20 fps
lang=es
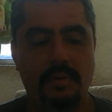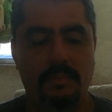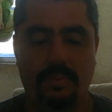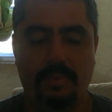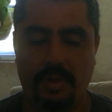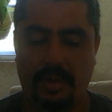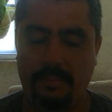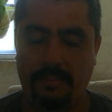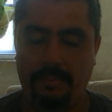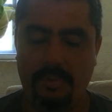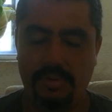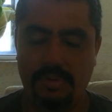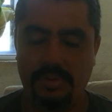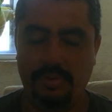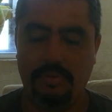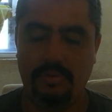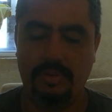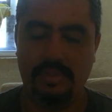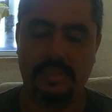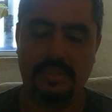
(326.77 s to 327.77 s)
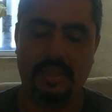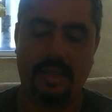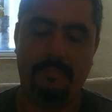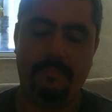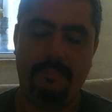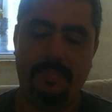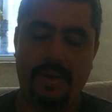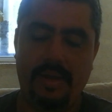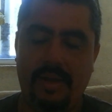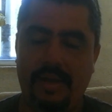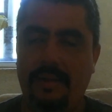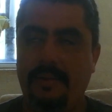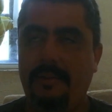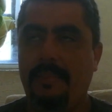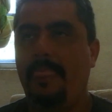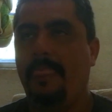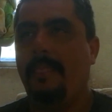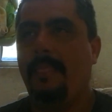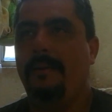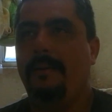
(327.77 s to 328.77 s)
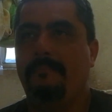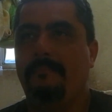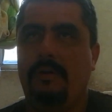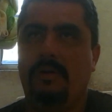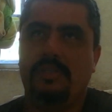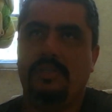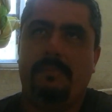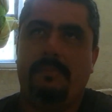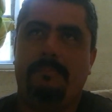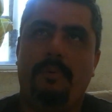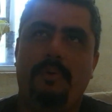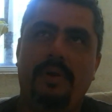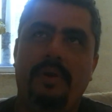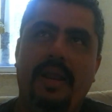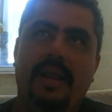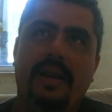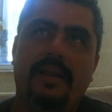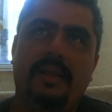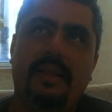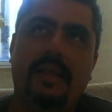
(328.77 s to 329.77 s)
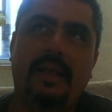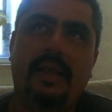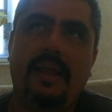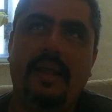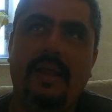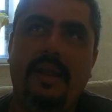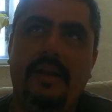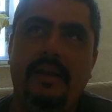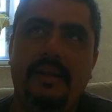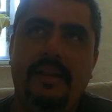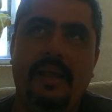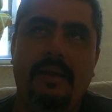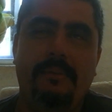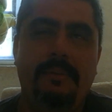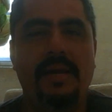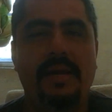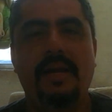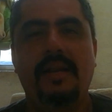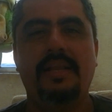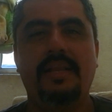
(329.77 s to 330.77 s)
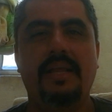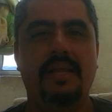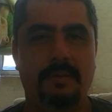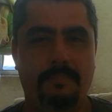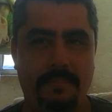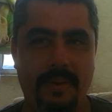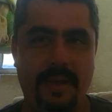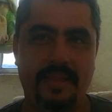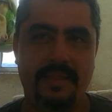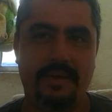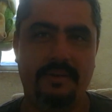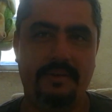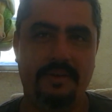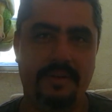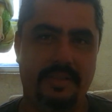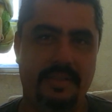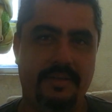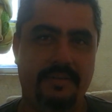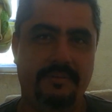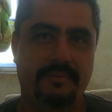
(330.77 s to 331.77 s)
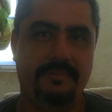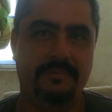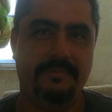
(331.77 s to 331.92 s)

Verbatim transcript: Por ejemplo, si una estampa, vamos a poner que el día viene el Día del Padre ahorita,